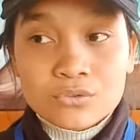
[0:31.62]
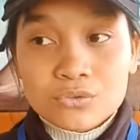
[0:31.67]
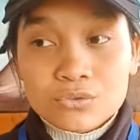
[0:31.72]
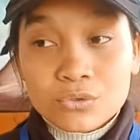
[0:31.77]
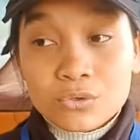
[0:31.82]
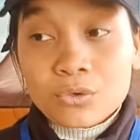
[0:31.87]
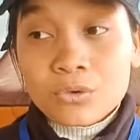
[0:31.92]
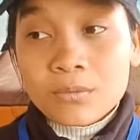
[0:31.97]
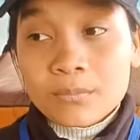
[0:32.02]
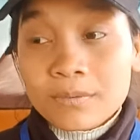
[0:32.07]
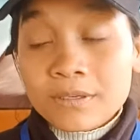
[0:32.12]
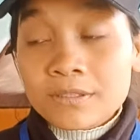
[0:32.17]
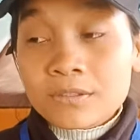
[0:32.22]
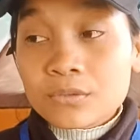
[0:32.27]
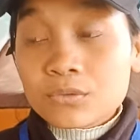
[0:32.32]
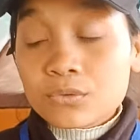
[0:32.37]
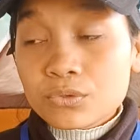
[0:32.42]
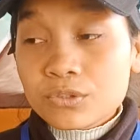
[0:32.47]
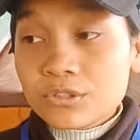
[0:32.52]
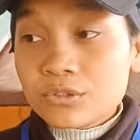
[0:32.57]
तो
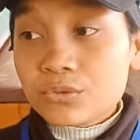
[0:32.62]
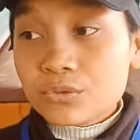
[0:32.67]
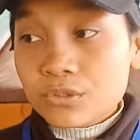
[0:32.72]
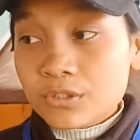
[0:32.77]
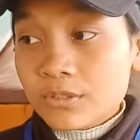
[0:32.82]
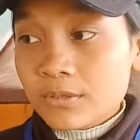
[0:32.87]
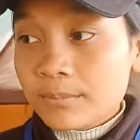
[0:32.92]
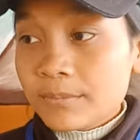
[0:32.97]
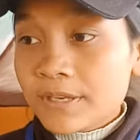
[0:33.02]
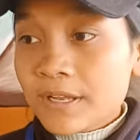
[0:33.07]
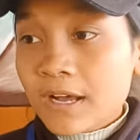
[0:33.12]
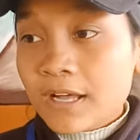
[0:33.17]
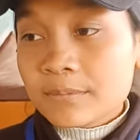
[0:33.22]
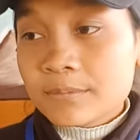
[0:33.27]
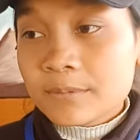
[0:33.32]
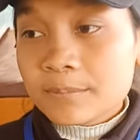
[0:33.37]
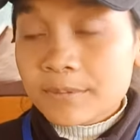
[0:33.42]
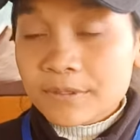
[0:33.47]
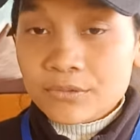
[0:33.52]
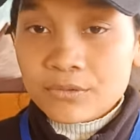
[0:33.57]
मैंने रोई रोई मेरे हाथ
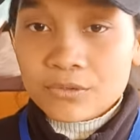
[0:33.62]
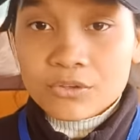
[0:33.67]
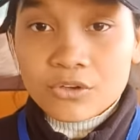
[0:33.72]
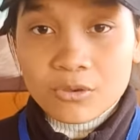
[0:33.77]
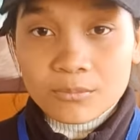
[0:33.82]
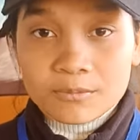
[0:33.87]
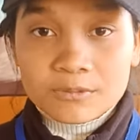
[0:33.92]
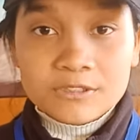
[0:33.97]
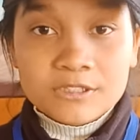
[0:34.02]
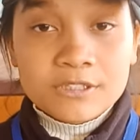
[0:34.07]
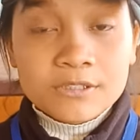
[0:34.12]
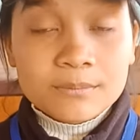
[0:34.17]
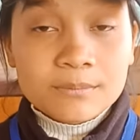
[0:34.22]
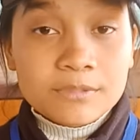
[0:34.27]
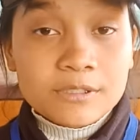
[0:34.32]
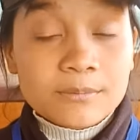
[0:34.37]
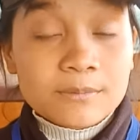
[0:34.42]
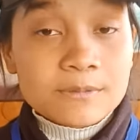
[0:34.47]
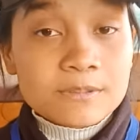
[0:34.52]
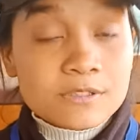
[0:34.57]
पे पेन और कॉफ़ी थी
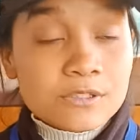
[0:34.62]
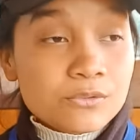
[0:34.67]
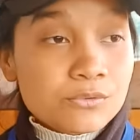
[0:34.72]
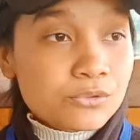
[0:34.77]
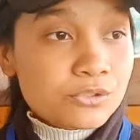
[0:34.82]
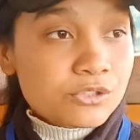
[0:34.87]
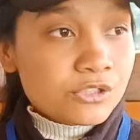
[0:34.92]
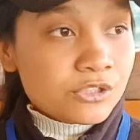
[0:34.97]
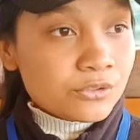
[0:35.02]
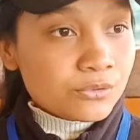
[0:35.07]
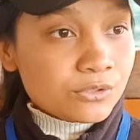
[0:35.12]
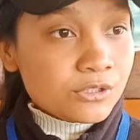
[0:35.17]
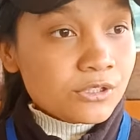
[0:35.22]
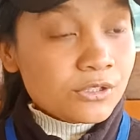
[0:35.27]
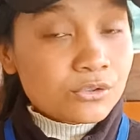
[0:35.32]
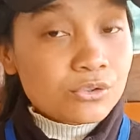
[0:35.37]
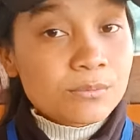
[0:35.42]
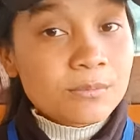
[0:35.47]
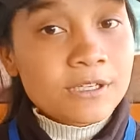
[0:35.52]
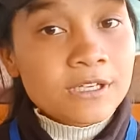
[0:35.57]
मेरे पास की कुछ नहीं हुई
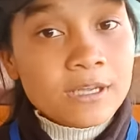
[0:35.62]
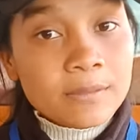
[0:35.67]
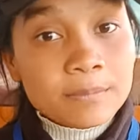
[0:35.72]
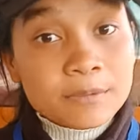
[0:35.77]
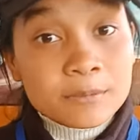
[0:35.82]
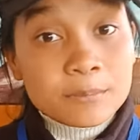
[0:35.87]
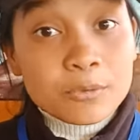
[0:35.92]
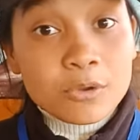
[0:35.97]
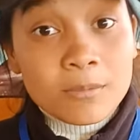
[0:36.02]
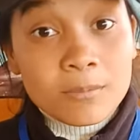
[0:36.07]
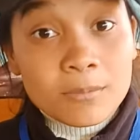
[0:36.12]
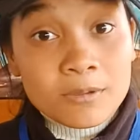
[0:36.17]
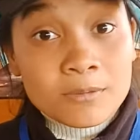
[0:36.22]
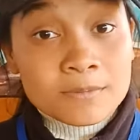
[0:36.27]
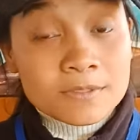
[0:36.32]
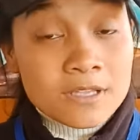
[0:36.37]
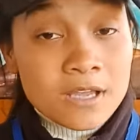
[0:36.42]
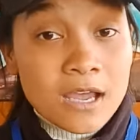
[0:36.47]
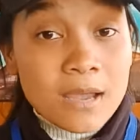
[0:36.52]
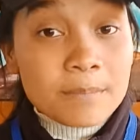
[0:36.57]
तो मैंने अपनी
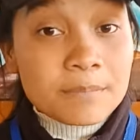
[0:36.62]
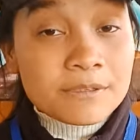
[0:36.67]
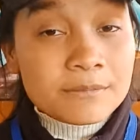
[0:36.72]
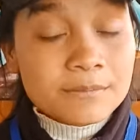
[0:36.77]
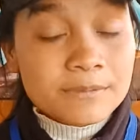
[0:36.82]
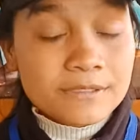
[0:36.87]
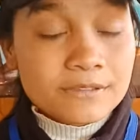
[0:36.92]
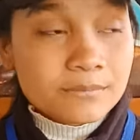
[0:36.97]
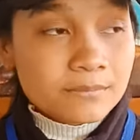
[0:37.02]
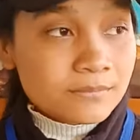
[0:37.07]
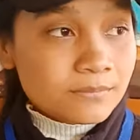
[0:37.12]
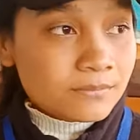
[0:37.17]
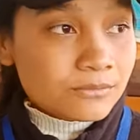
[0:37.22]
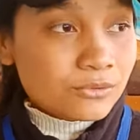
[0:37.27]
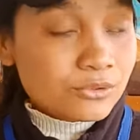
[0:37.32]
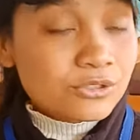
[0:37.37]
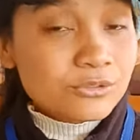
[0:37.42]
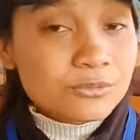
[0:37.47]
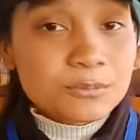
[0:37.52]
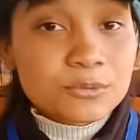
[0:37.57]
प्रॉब्लम्स अपनी बे
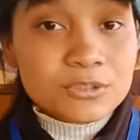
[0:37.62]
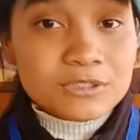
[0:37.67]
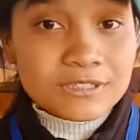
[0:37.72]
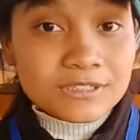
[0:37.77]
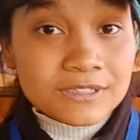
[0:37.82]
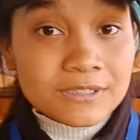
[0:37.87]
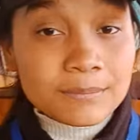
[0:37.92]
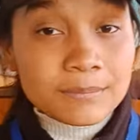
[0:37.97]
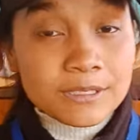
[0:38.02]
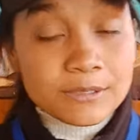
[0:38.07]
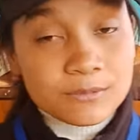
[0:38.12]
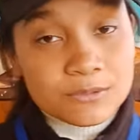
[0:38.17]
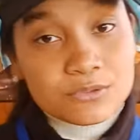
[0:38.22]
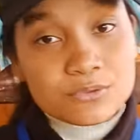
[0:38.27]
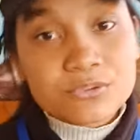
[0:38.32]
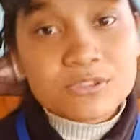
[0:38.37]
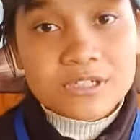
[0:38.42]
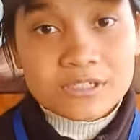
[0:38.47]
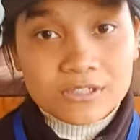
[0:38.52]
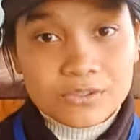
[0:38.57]
रुकी बोलते हैं ना
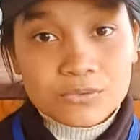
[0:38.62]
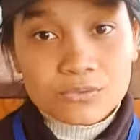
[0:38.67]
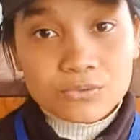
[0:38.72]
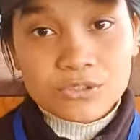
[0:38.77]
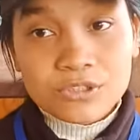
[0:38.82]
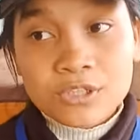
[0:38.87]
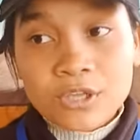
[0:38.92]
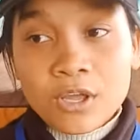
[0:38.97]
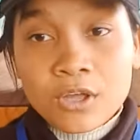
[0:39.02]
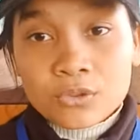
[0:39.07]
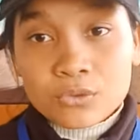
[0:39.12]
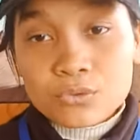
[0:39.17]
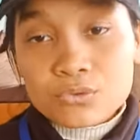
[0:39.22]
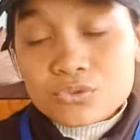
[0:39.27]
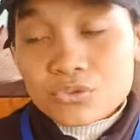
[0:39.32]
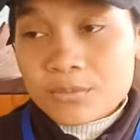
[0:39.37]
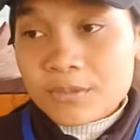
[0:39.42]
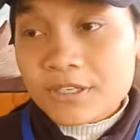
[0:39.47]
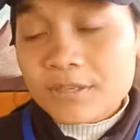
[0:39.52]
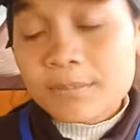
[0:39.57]
बेवस हो जाता कोई तो
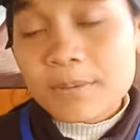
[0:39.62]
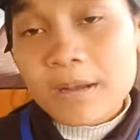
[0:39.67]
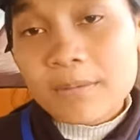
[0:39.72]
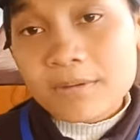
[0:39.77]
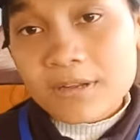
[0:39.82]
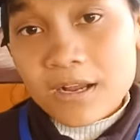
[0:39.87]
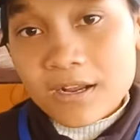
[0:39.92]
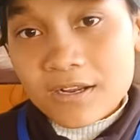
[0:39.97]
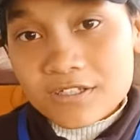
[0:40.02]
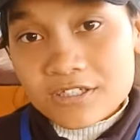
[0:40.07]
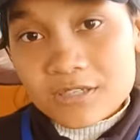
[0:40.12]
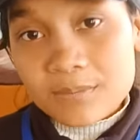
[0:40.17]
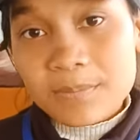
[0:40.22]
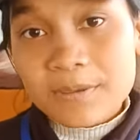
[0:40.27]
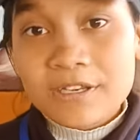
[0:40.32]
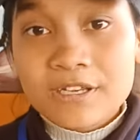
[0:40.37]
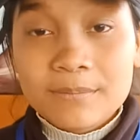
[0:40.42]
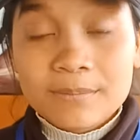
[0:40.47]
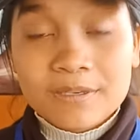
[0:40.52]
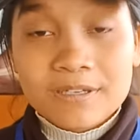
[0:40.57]
उसको मैंने कागज़ के
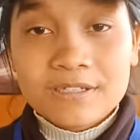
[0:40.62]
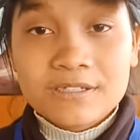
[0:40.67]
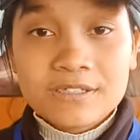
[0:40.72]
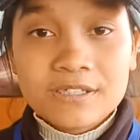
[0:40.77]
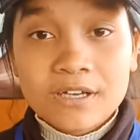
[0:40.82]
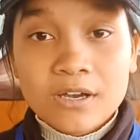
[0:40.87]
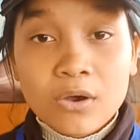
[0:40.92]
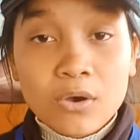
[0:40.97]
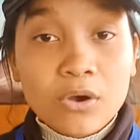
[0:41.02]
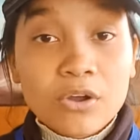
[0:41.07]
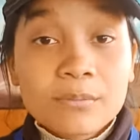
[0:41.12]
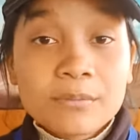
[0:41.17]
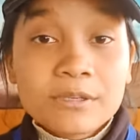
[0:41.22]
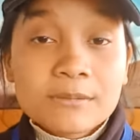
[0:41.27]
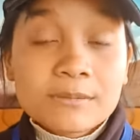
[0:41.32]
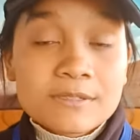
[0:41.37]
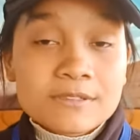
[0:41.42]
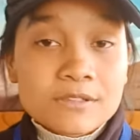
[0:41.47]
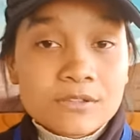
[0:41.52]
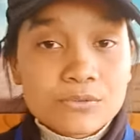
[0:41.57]
पन्ने पे लिख दिया और
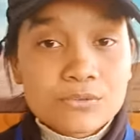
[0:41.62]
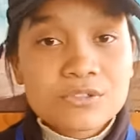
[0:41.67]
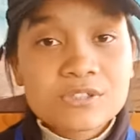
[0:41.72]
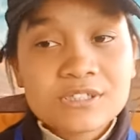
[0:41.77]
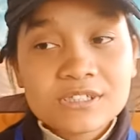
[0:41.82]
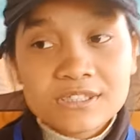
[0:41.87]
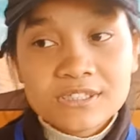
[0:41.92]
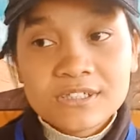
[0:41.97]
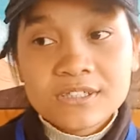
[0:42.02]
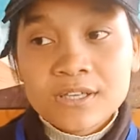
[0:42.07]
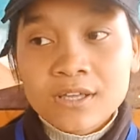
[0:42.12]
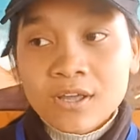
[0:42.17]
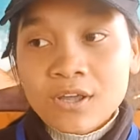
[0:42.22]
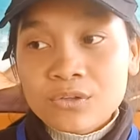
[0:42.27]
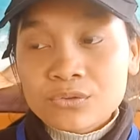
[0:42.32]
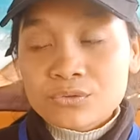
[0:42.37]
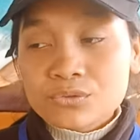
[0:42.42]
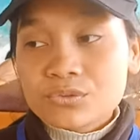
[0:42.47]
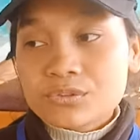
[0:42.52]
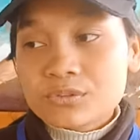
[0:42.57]
मेरे बस की कुछ नहीं थी
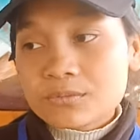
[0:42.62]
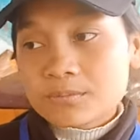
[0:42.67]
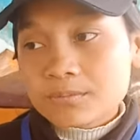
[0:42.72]
तो